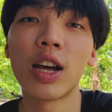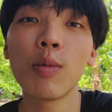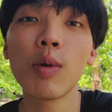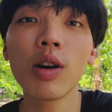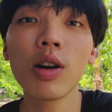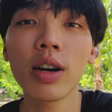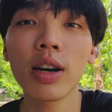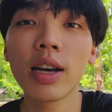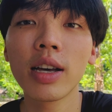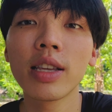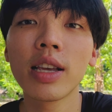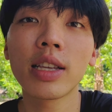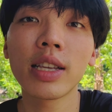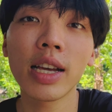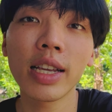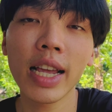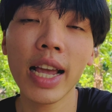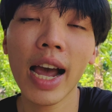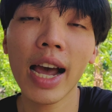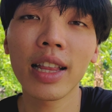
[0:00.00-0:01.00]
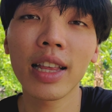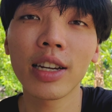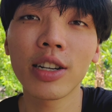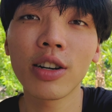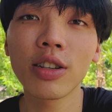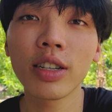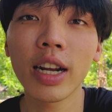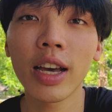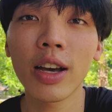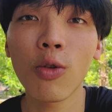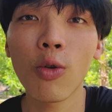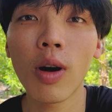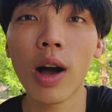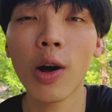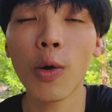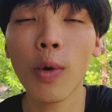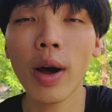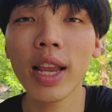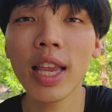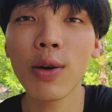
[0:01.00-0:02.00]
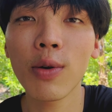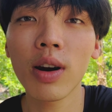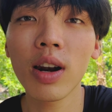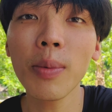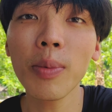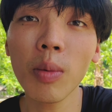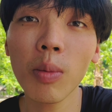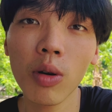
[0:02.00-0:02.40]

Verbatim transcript: nếu mà được nghỉ dịch dài dài thì sơn sẽ cố gắng quay nhiều clip